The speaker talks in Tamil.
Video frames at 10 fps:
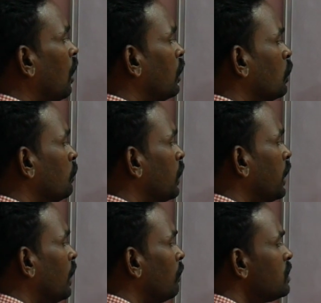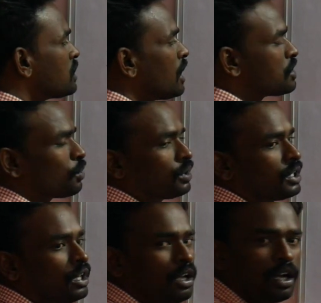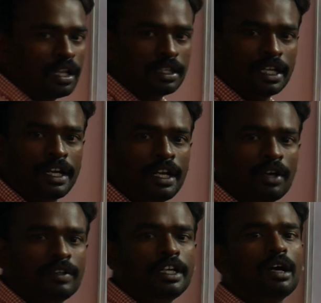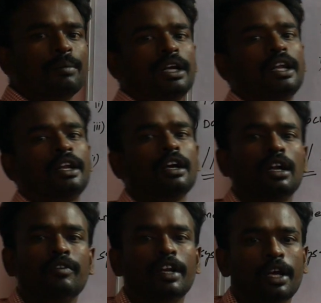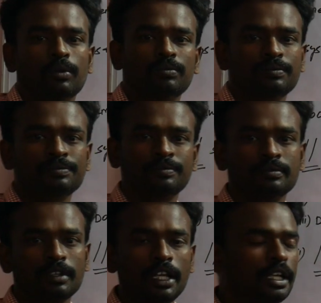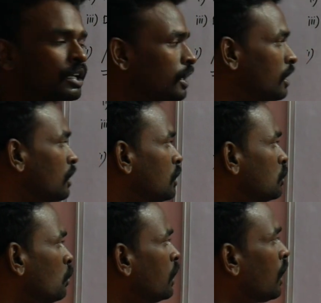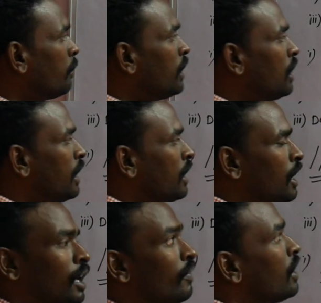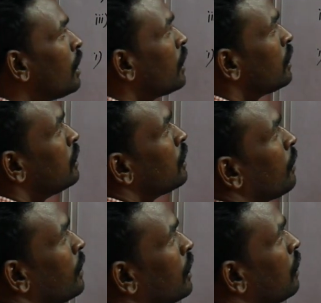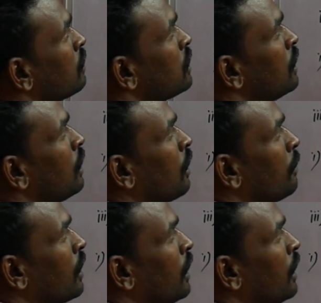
அதுக்கு முன்னாடி டபுள் ஸ்லாஷ் கொடுத்தேன்னா அந்த டேட்டா வந்து கமெண்ட் லைனாக கன்வெர்ட் ஆகும் ஓகே ஸோ இந்த கமெண்ட் லைனாக கன்வெர்ட் ஆகுறது கமெண்ட் சிங்கிள் கமெண்ட்